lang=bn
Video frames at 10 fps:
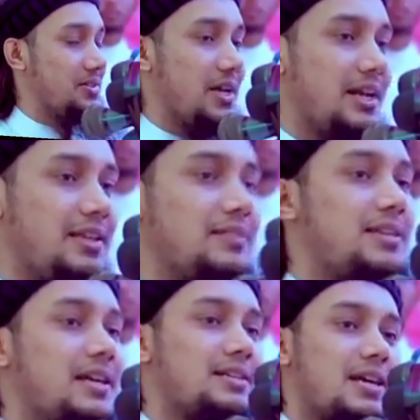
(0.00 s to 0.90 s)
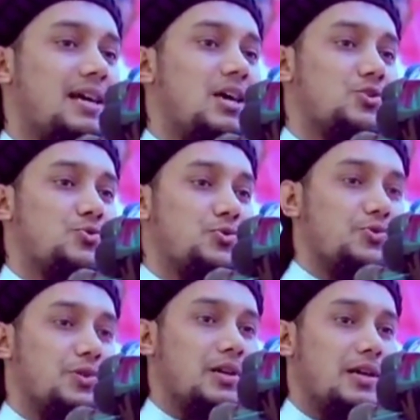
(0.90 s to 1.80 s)
যেই দিক থেকে টাকা আসুক
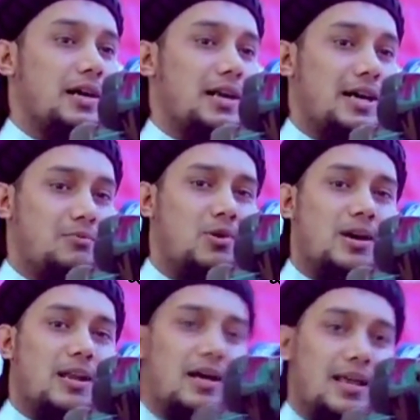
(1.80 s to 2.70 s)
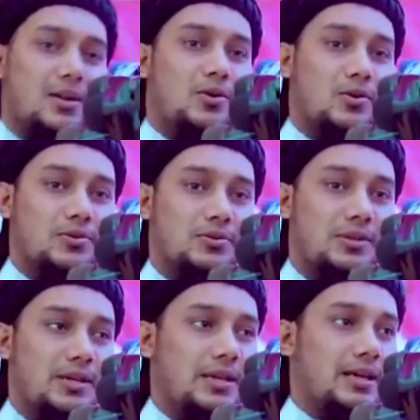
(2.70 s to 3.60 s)
হারাম হোক হালাল হোক
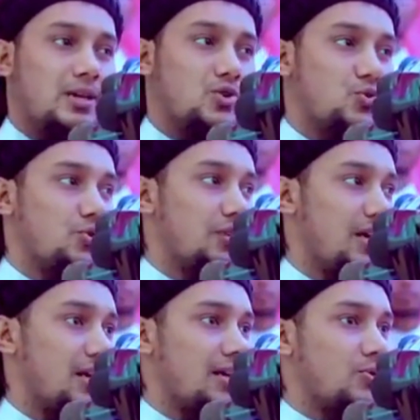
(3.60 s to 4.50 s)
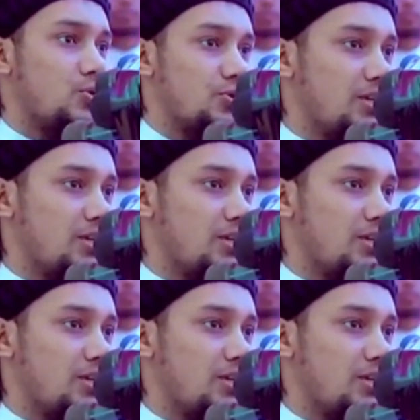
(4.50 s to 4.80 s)
এখানে সুদ থাক আর ঘুষ